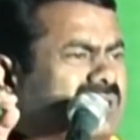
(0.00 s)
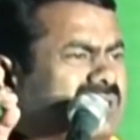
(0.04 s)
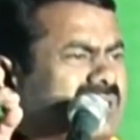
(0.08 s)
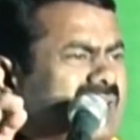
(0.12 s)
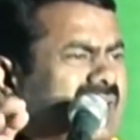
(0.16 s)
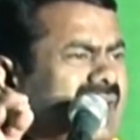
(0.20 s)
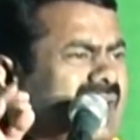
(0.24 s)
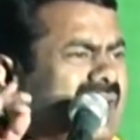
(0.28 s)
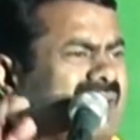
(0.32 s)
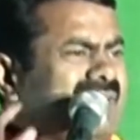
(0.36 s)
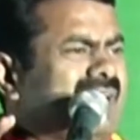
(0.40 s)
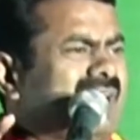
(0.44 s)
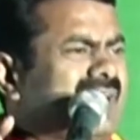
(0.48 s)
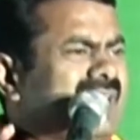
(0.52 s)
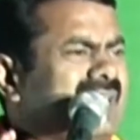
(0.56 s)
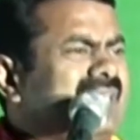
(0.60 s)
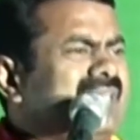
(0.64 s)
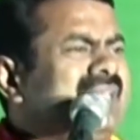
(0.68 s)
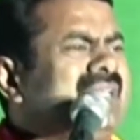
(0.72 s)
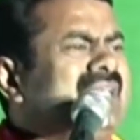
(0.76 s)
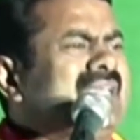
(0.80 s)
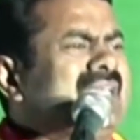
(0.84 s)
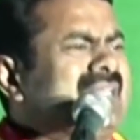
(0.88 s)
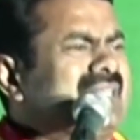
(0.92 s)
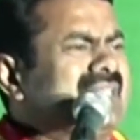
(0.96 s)
தலைவனை
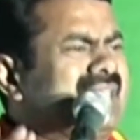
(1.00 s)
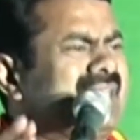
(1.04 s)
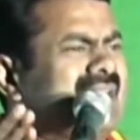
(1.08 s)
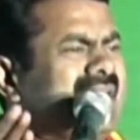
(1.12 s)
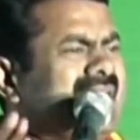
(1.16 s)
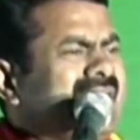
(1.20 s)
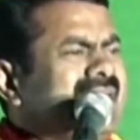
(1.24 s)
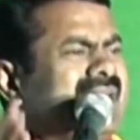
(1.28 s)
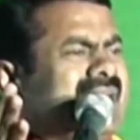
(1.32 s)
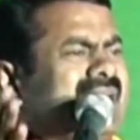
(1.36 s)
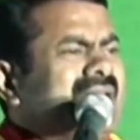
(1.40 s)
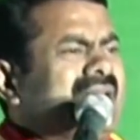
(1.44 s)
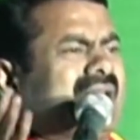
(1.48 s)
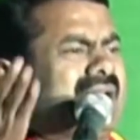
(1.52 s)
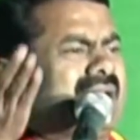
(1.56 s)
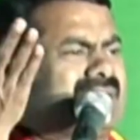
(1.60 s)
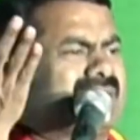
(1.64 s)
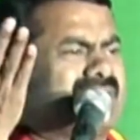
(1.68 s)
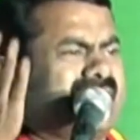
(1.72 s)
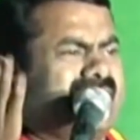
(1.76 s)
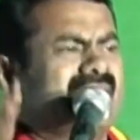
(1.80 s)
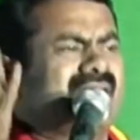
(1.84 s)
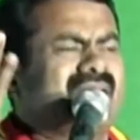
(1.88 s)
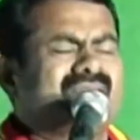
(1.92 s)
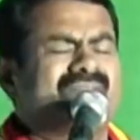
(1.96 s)
ஏன் நீங்கள்
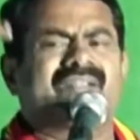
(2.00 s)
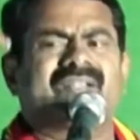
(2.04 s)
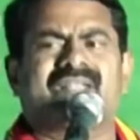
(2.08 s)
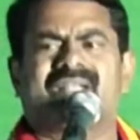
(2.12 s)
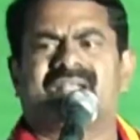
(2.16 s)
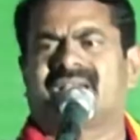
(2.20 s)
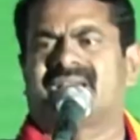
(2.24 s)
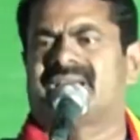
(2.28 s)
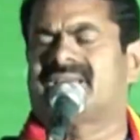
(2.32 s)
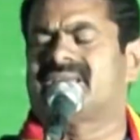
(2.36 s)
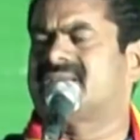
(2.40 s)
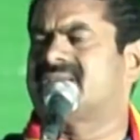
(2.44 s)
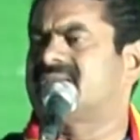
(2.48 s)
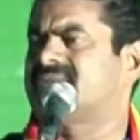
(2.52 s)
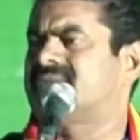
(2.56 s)
தேடுவதில்லை